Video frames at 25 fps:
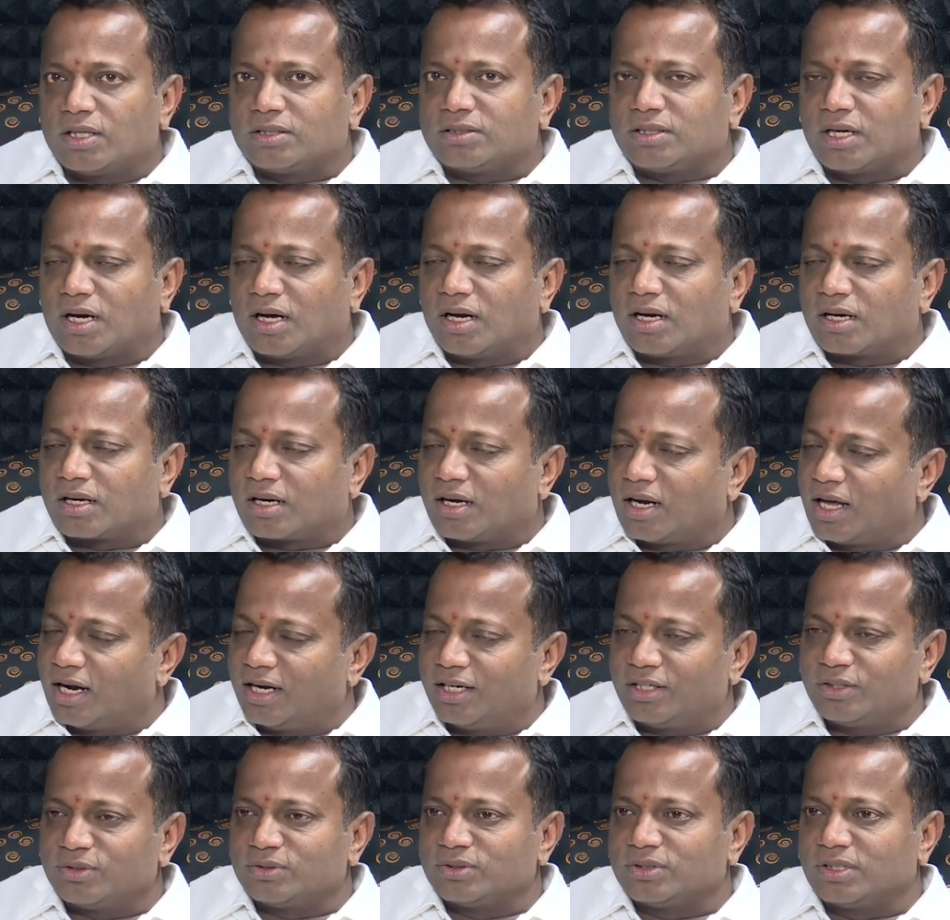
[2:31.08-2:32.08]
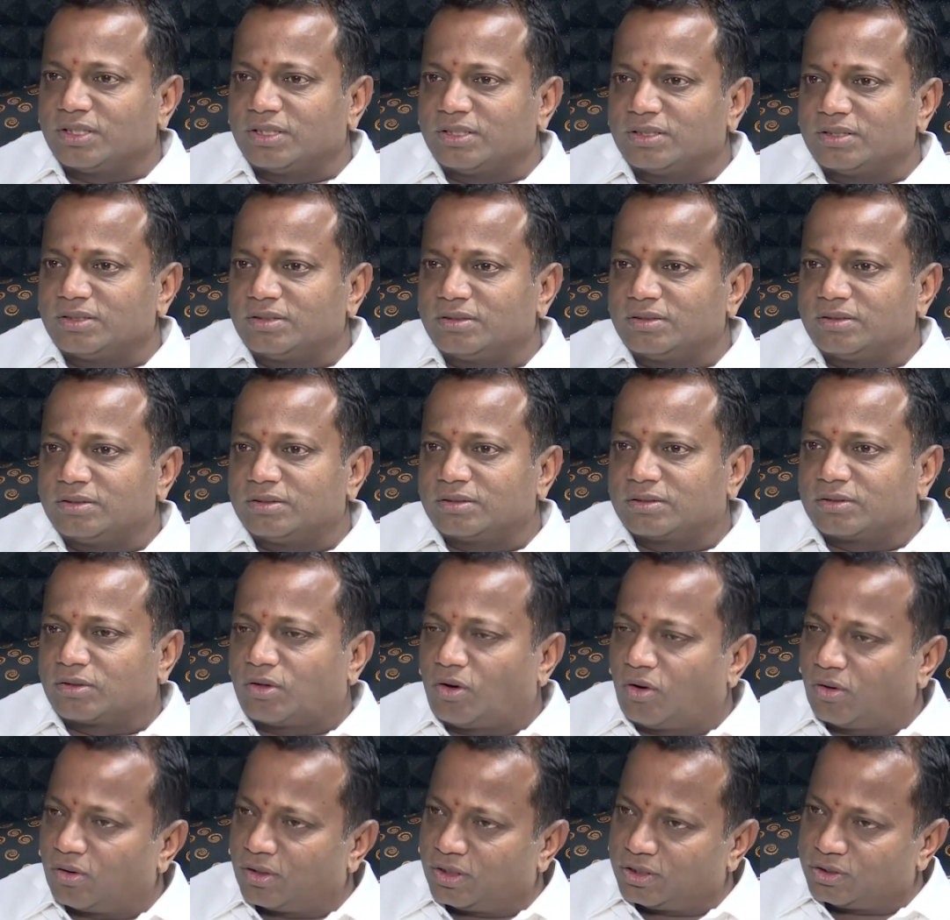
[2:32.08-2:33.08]
ఆడ చాలా క్లారిటీ ఉందండి
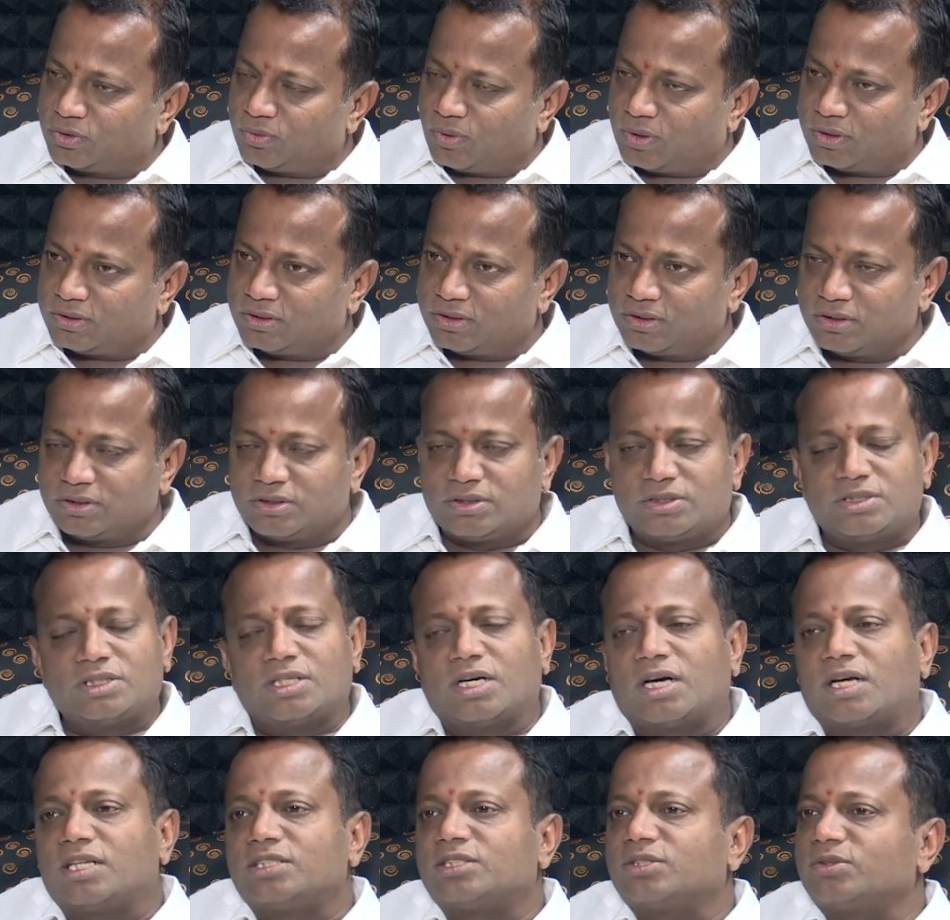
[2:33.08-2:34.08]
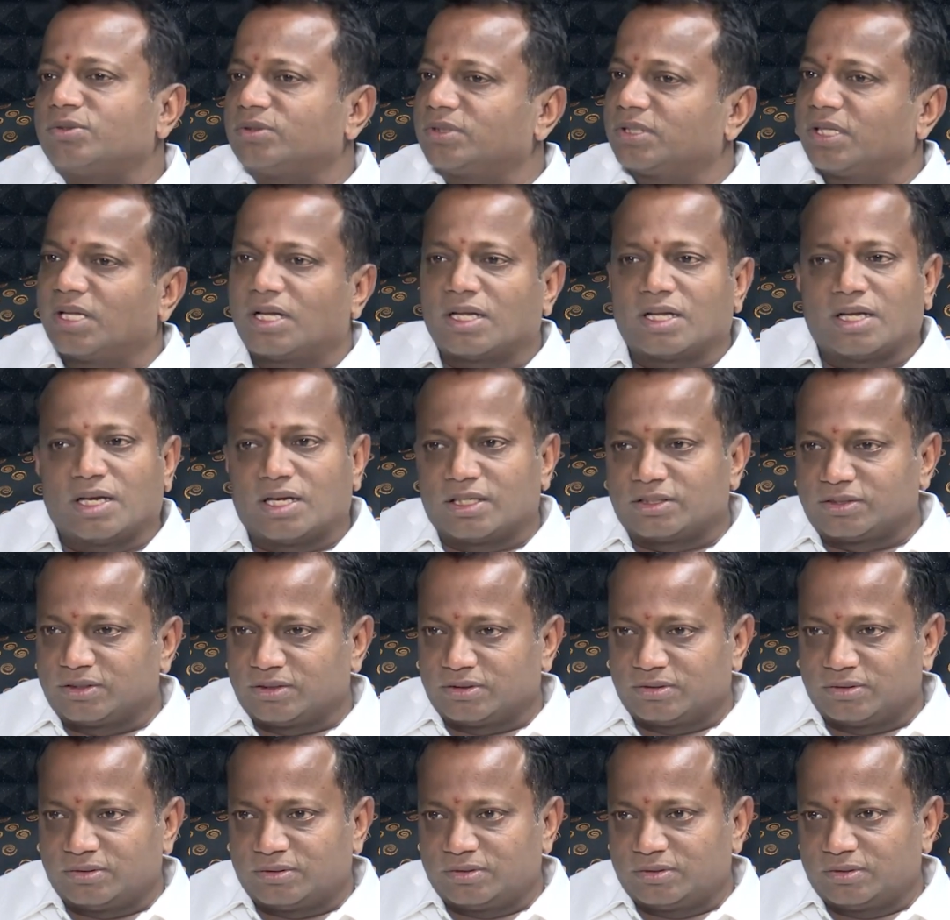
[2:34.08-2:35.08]
కాంగ్రెస్ వర్సెస్ టీఆర్ఎస్ ఉంటుంది ఆ
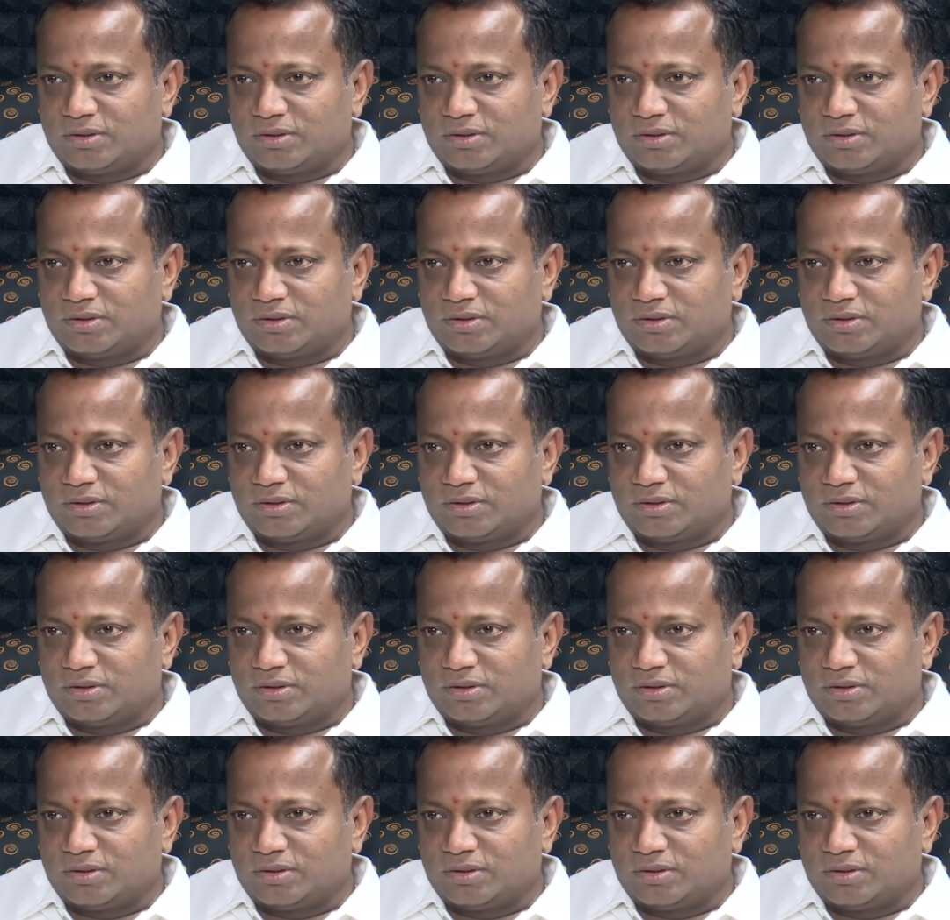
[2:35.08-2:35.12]
ఎలక్షన్